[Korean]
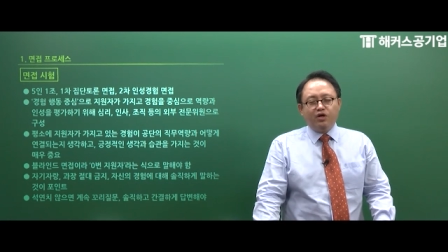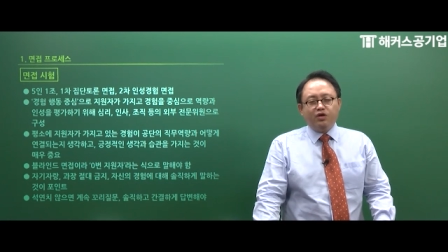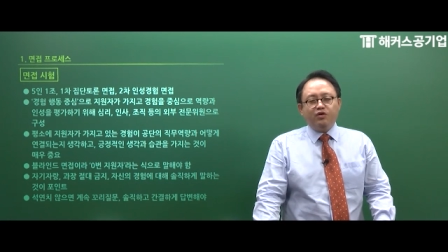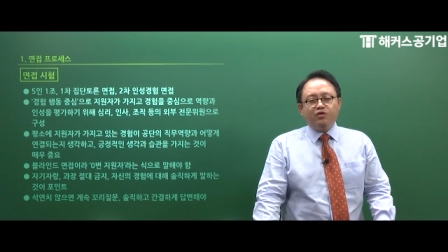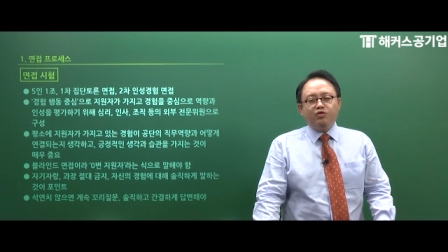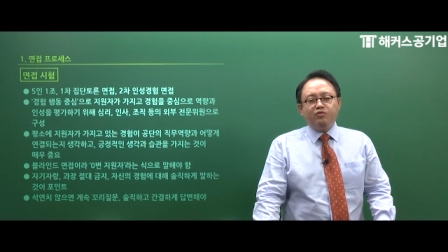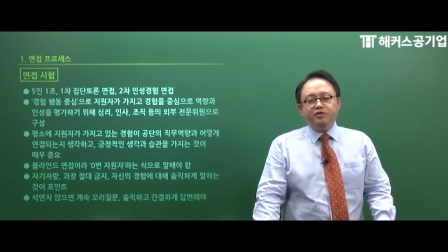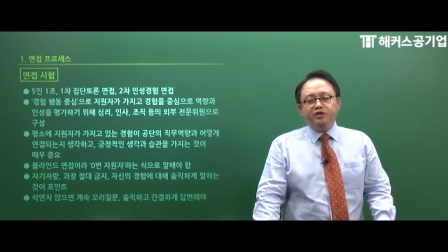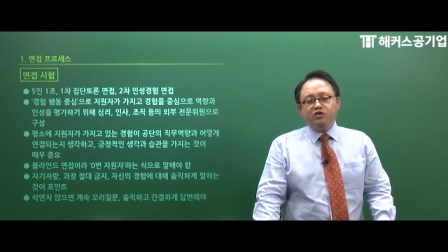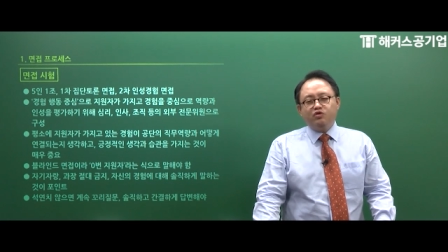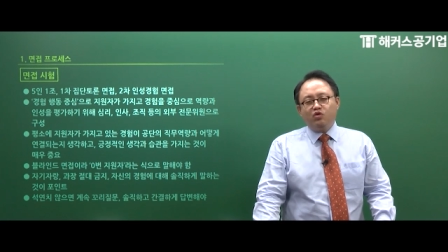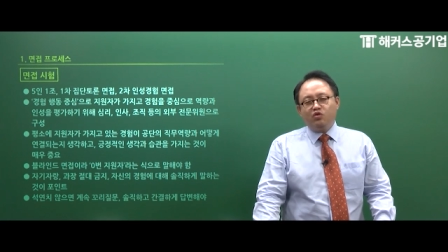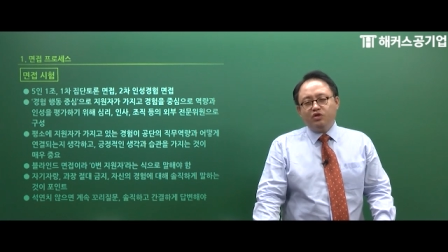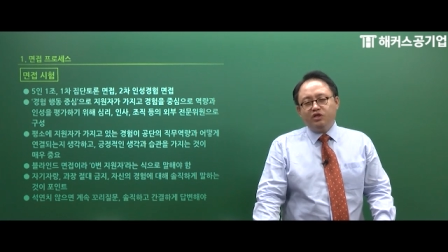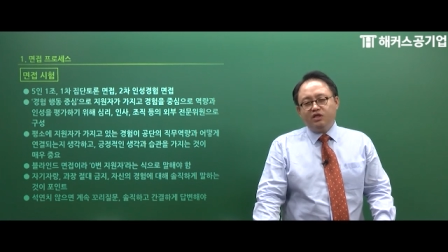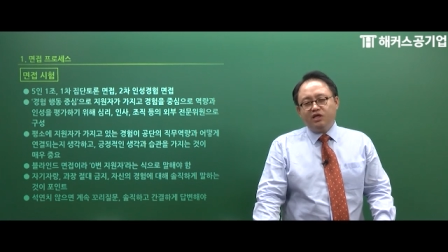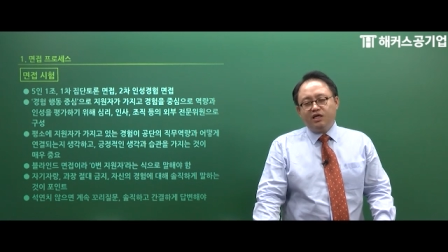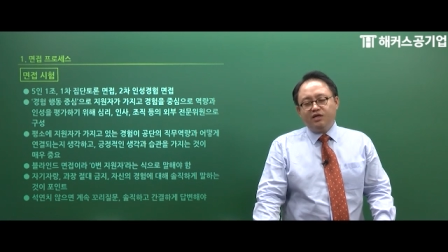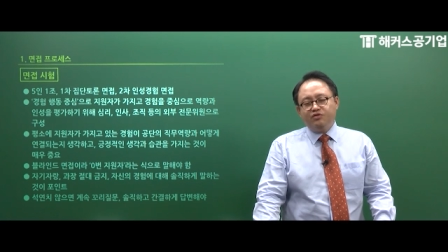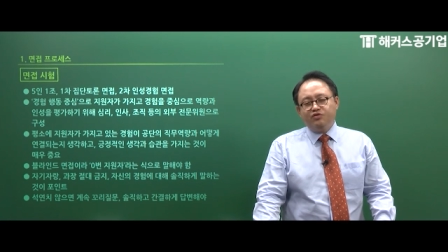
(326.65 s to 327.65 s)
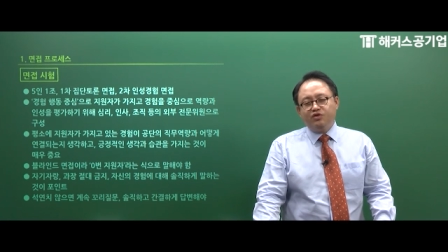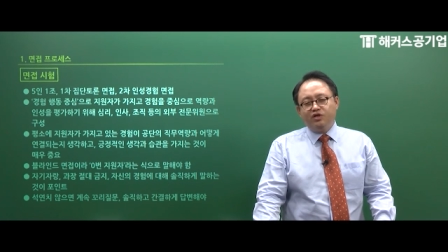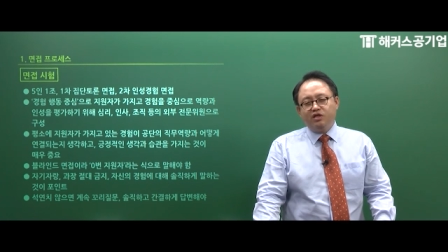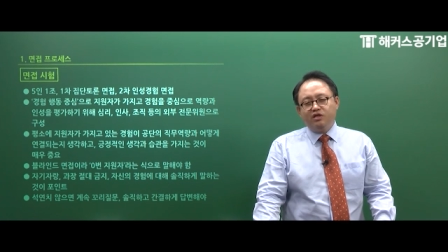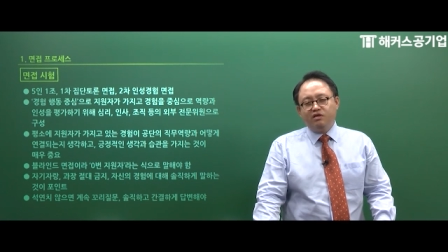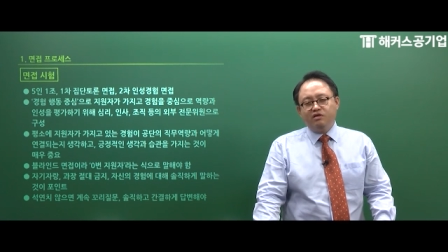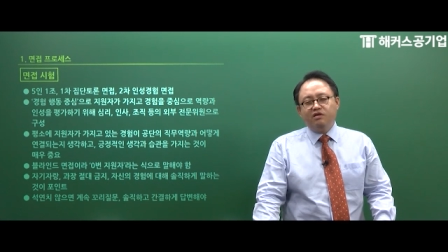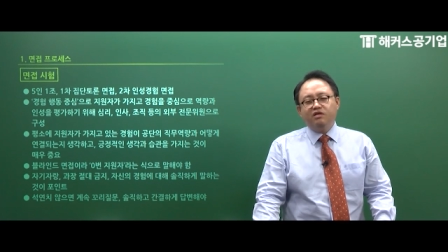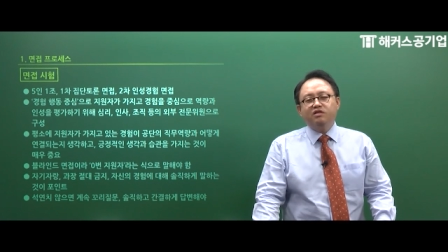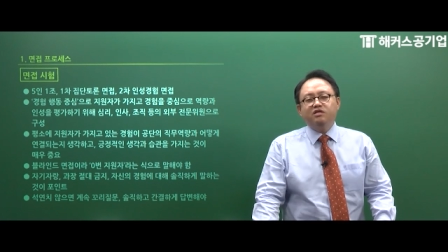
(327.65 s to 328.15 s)
여러분이 솔직할 수
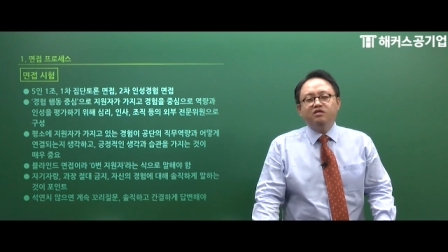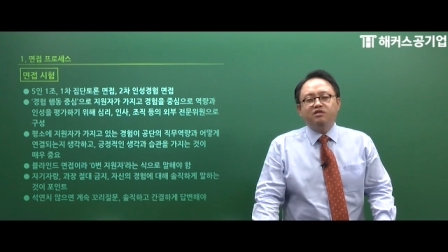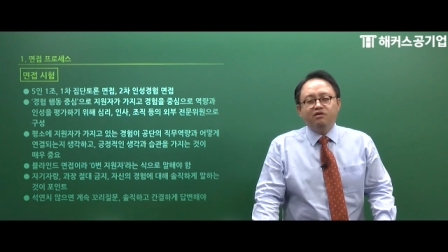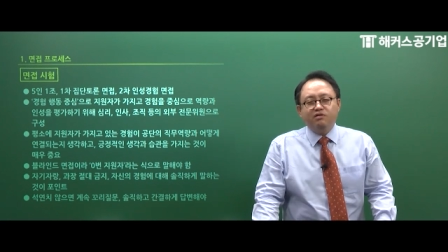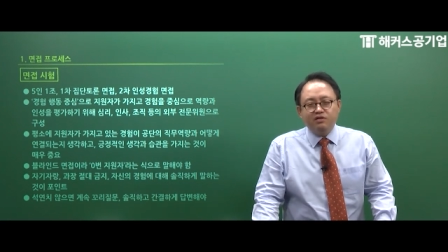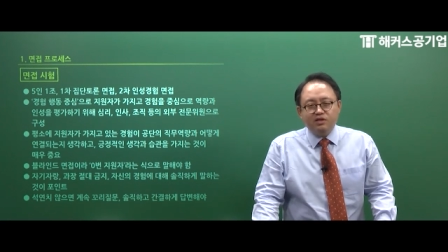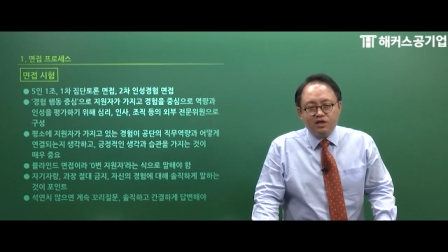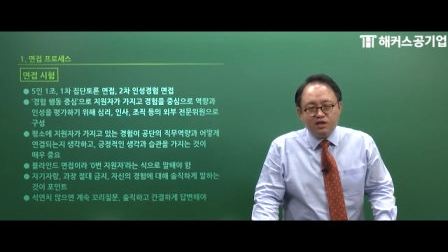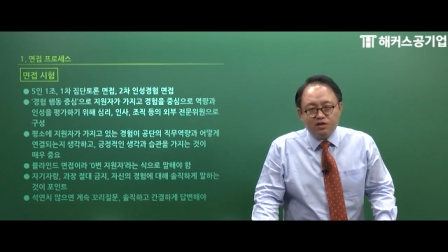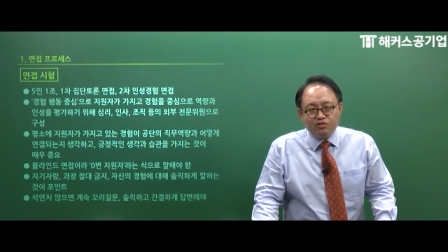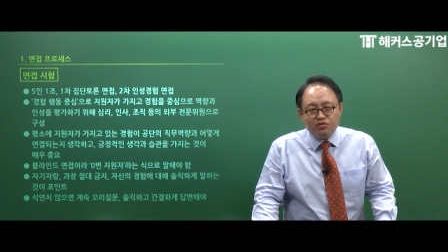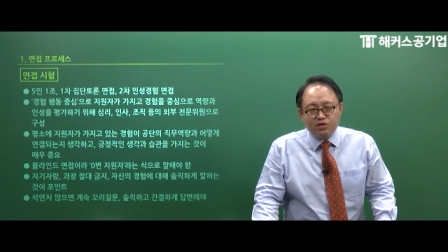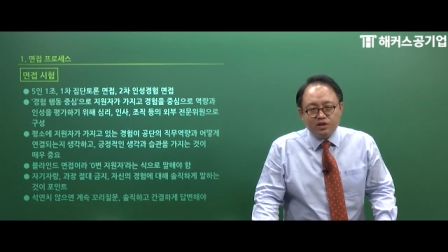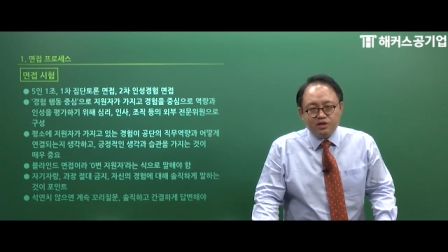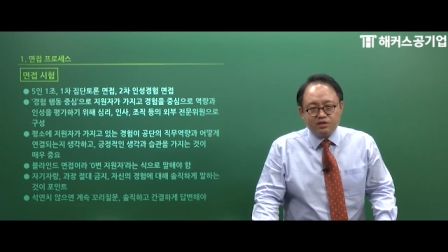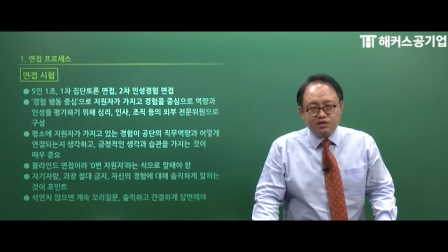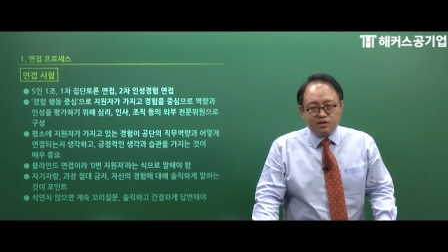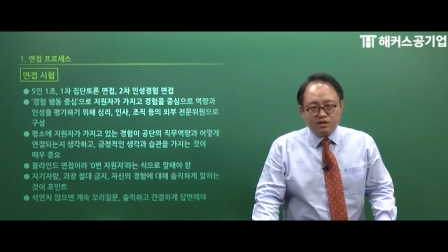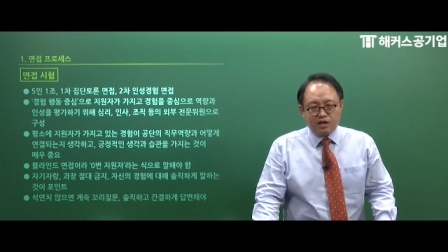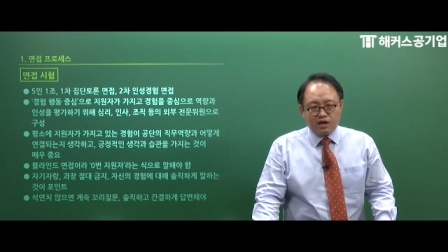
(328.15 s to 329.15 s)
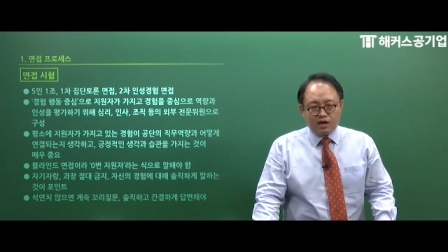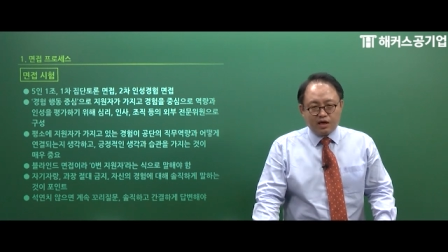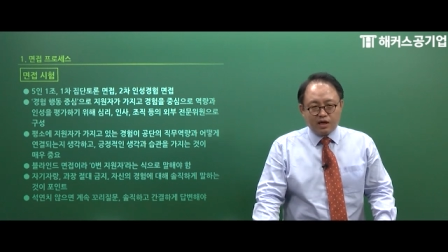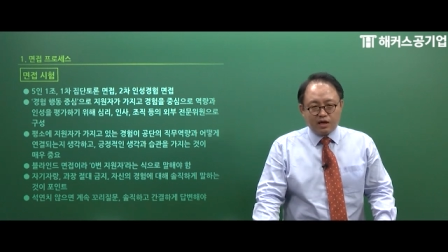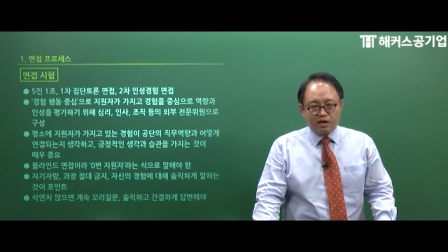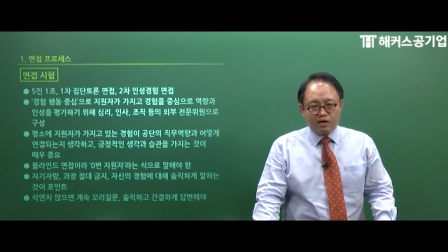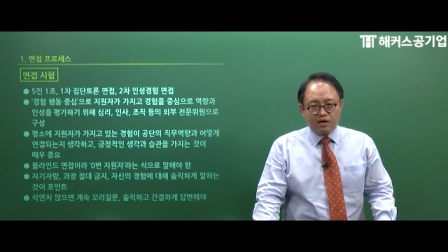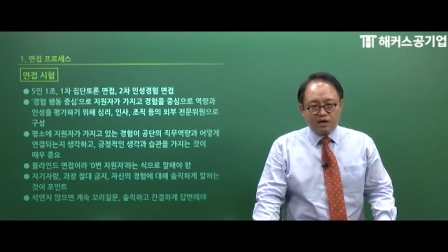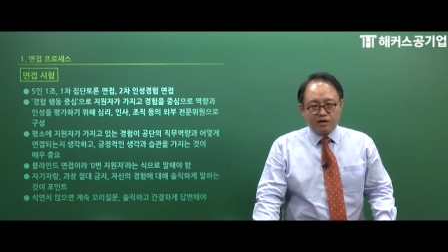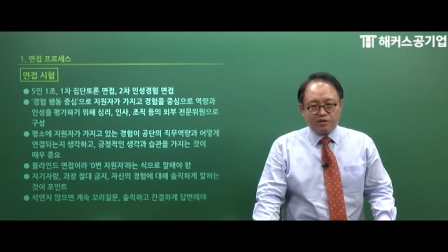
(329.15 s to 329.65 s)
있는 건 정리가 되어 있을 때
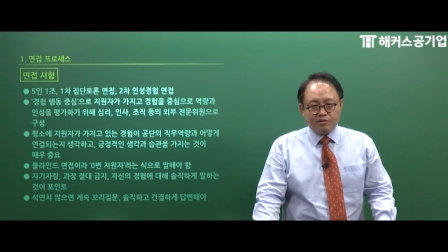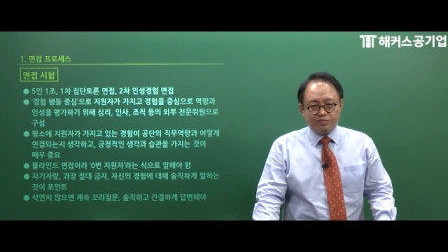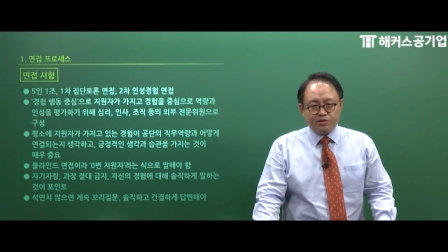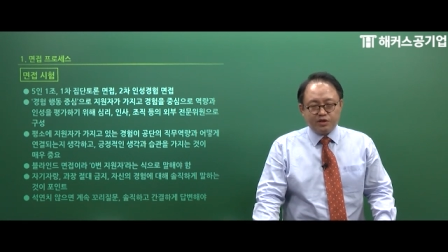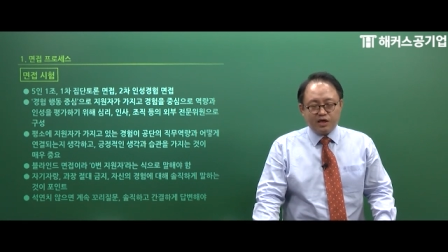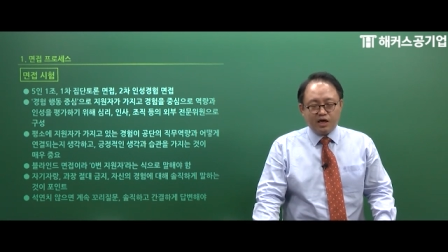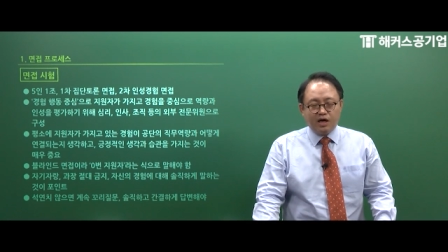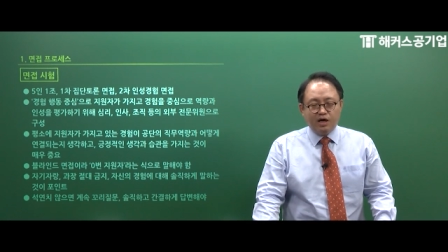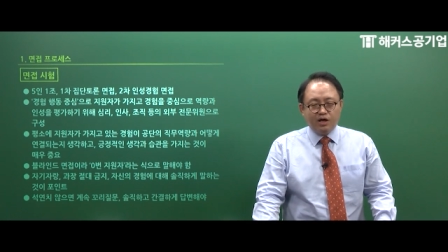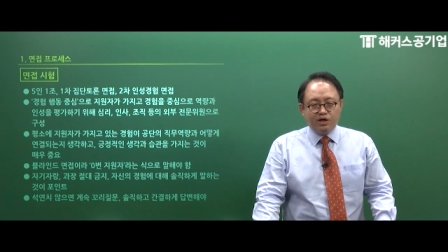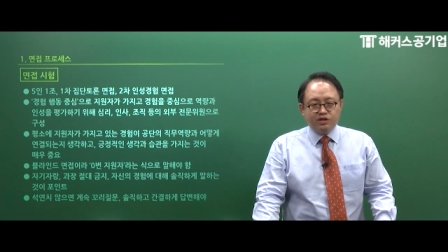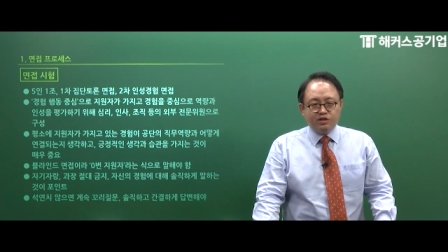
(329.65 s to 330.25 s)
가능한 겁니다.